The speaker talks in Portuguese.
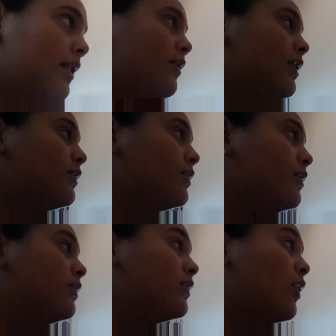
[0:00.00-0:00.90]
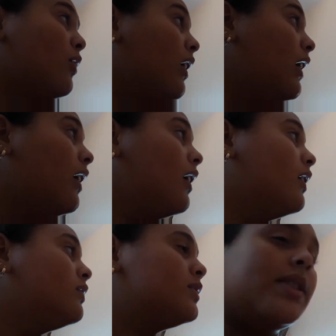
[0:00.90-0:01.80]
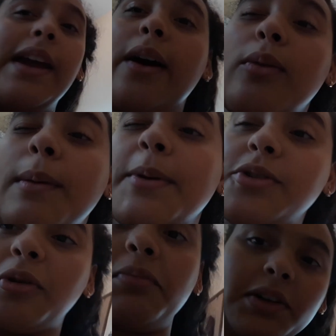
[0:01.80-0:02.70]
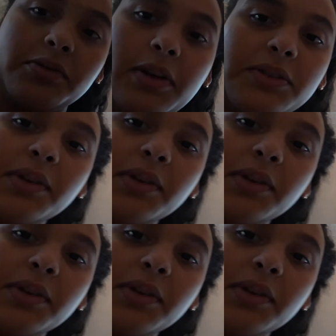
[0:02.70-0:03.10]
quando não sei, alguma pessoa completou 4